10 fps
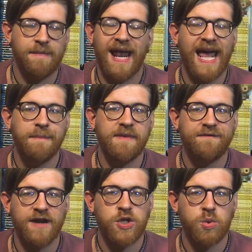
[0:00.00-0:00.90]
ma la gamba
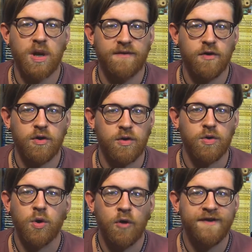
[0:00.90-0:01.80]
fa il suo
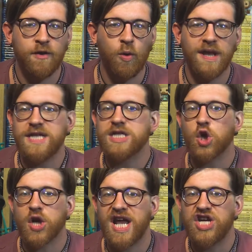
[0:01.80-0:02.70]
lavoro, ovvero quello di
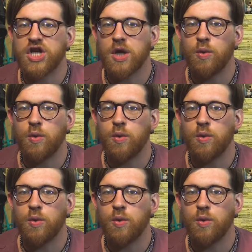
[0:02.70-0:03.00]
sorreggere